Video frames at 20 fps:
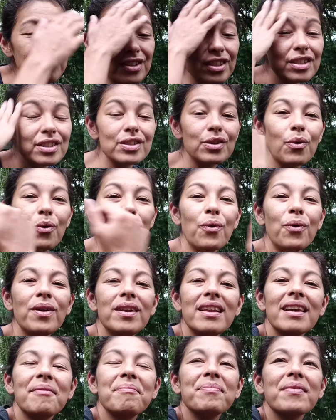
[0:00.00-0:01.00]
de
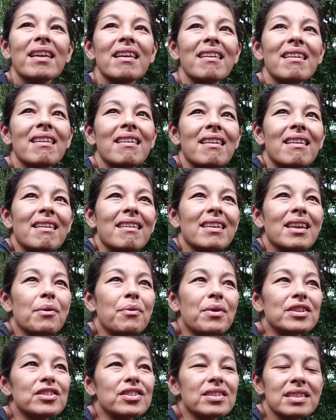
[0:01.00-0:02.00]
escolha e eu
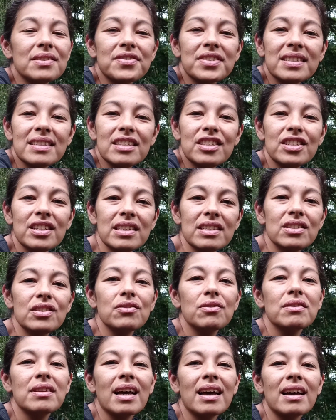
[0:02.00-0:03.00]
acho que se você
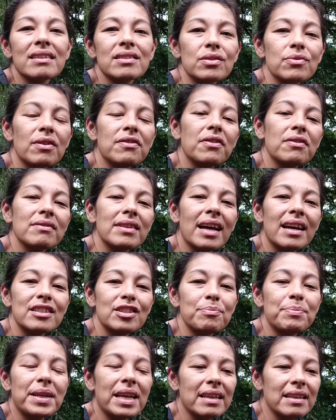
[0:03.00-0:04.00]
direcionar a sua
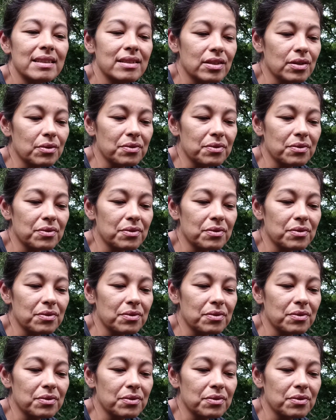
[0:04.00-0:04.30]
vontade para isso,